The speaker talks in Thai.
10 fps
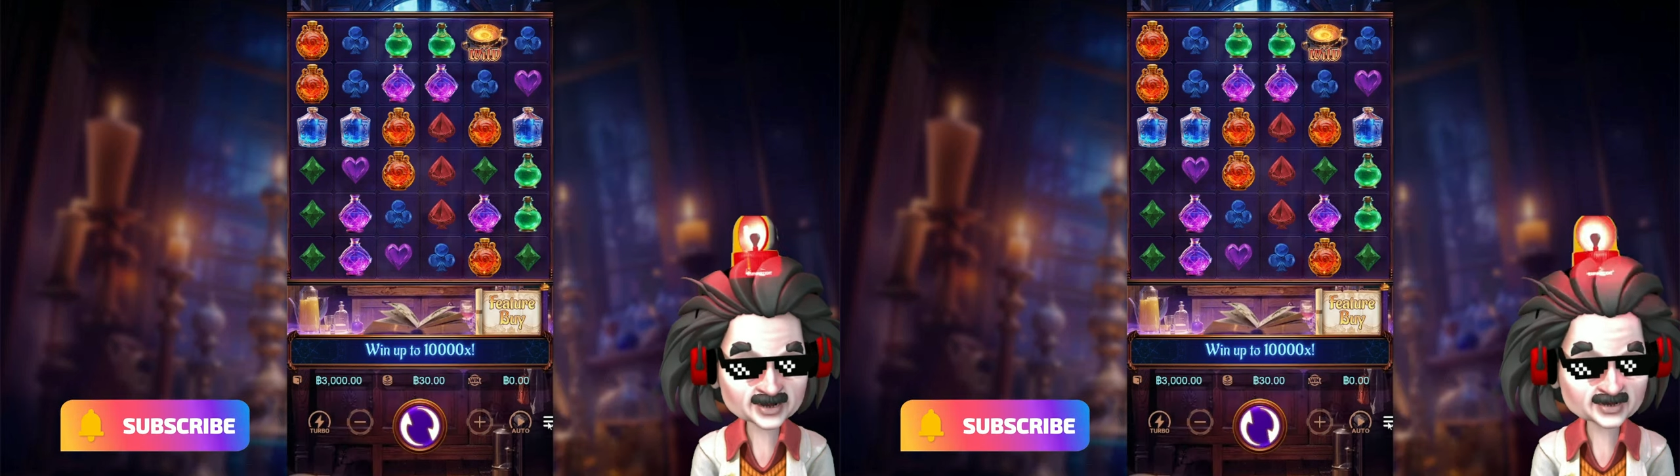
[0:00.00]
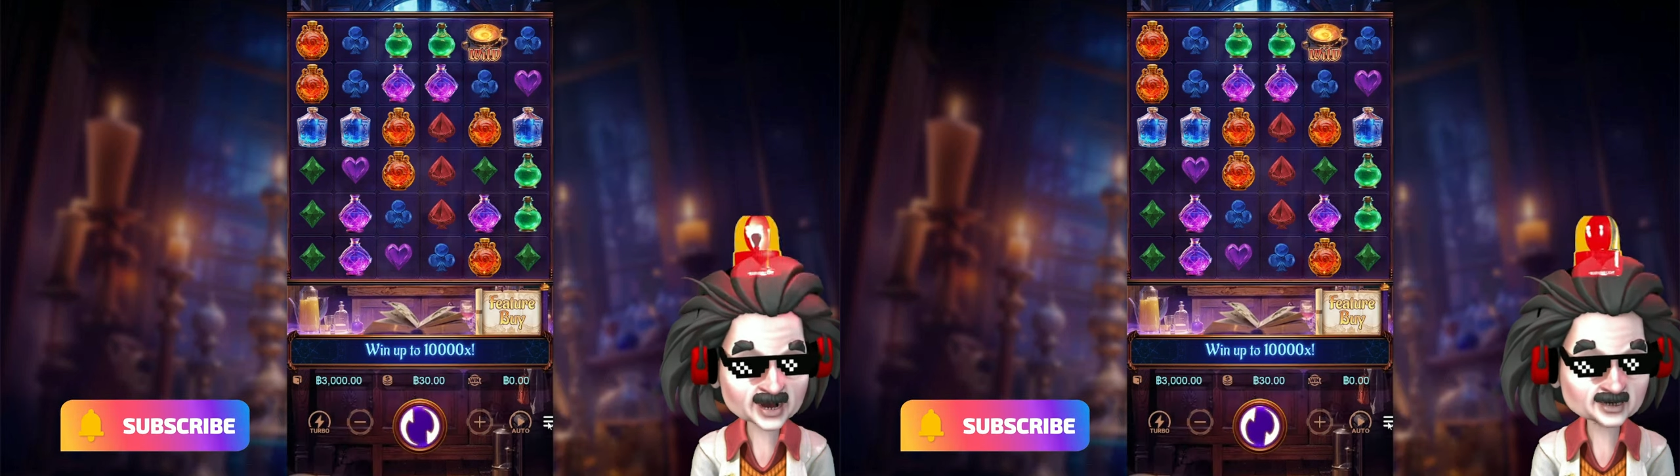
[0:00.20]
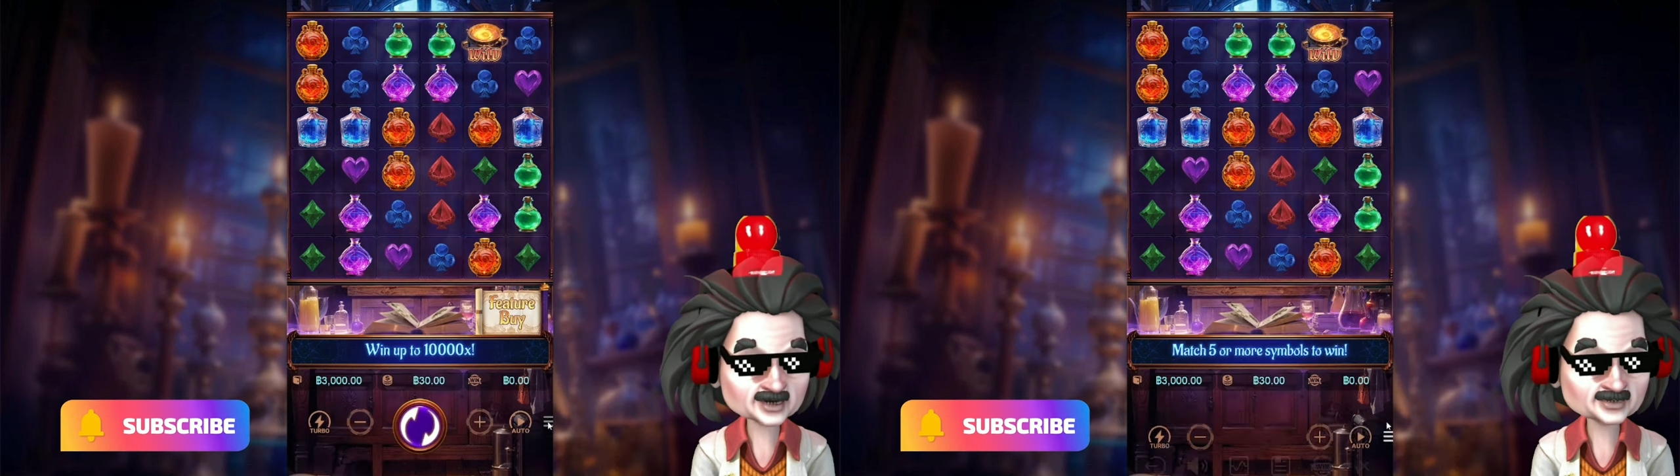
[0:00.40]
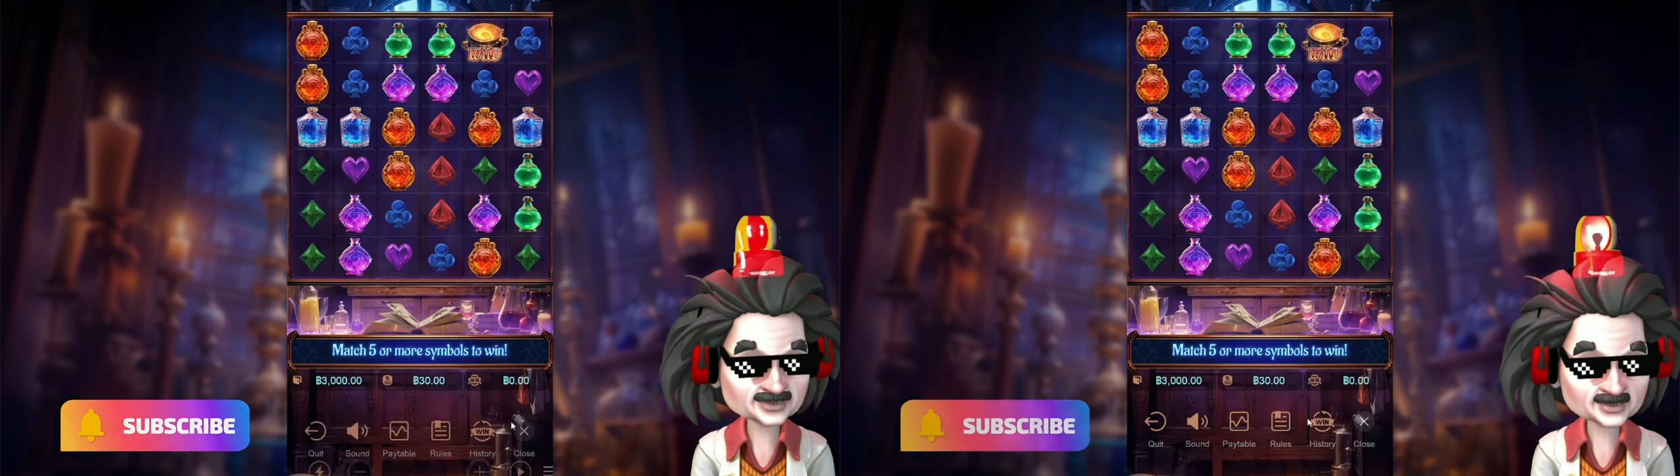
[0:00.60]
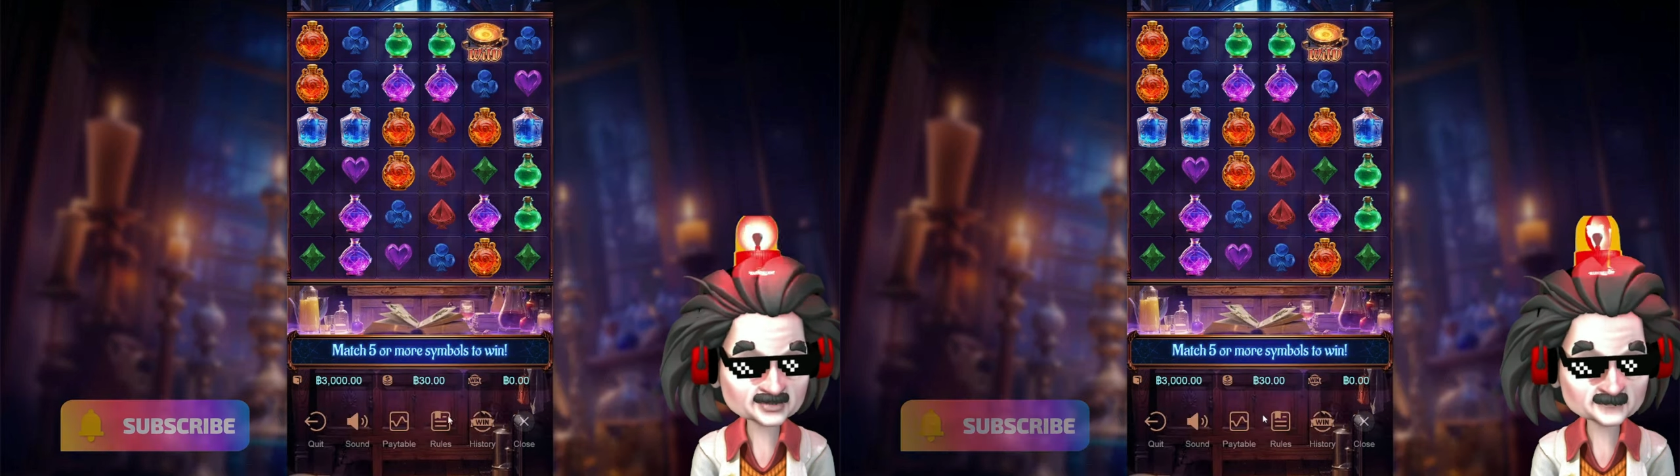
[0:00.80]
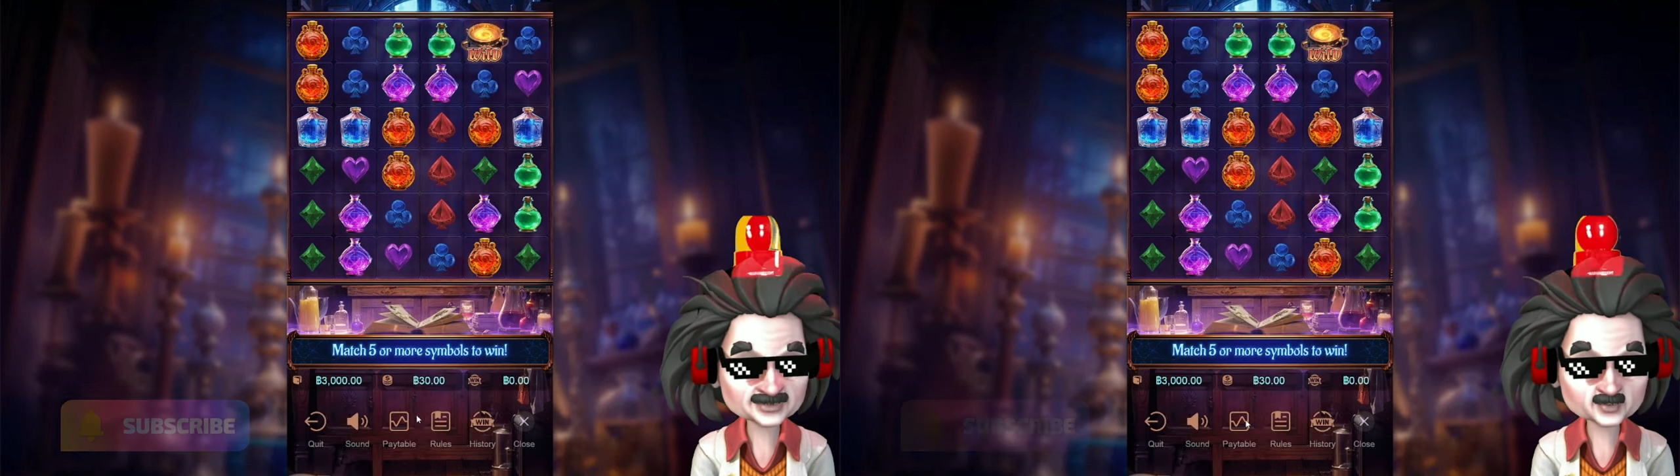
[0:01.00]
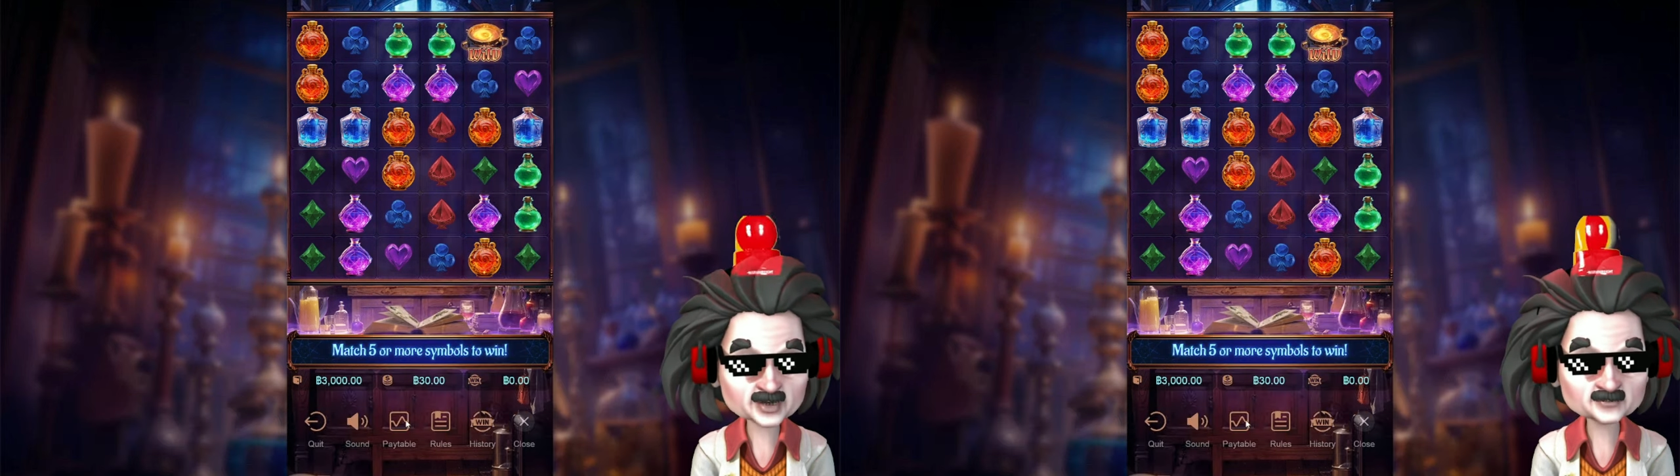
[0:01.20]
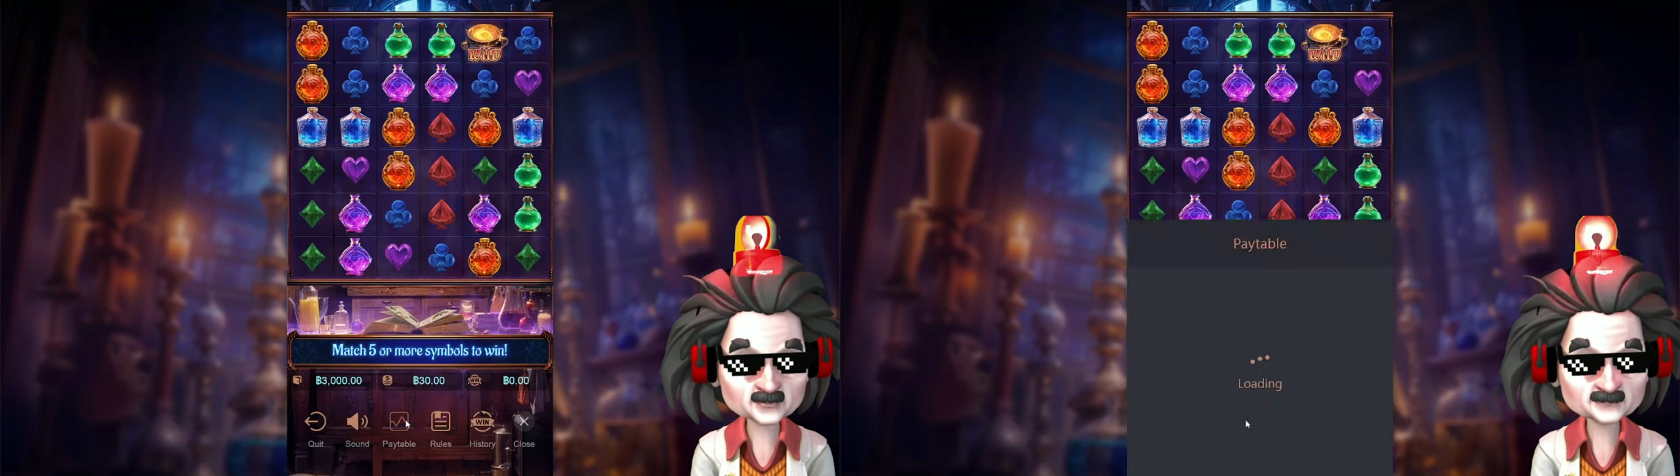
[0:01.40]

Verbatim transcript: วันนี้ก็มาอยู่กับผม